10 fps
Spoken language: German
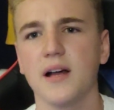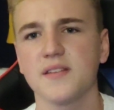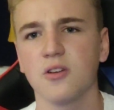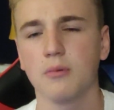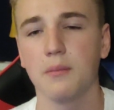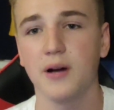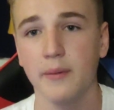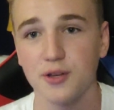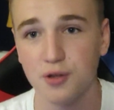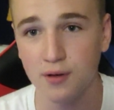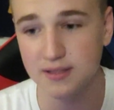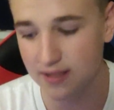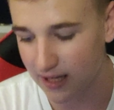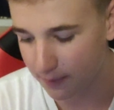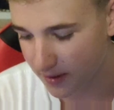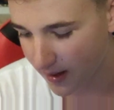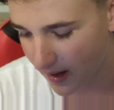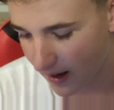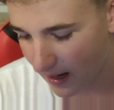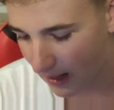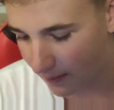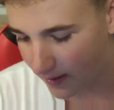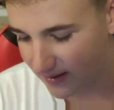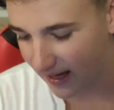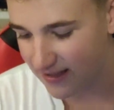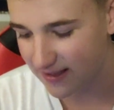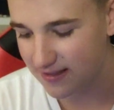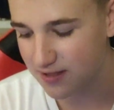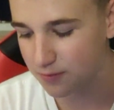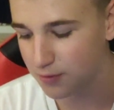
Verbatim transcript: Barca nochmal ein paar mehr Chancen gehabt, aber 63.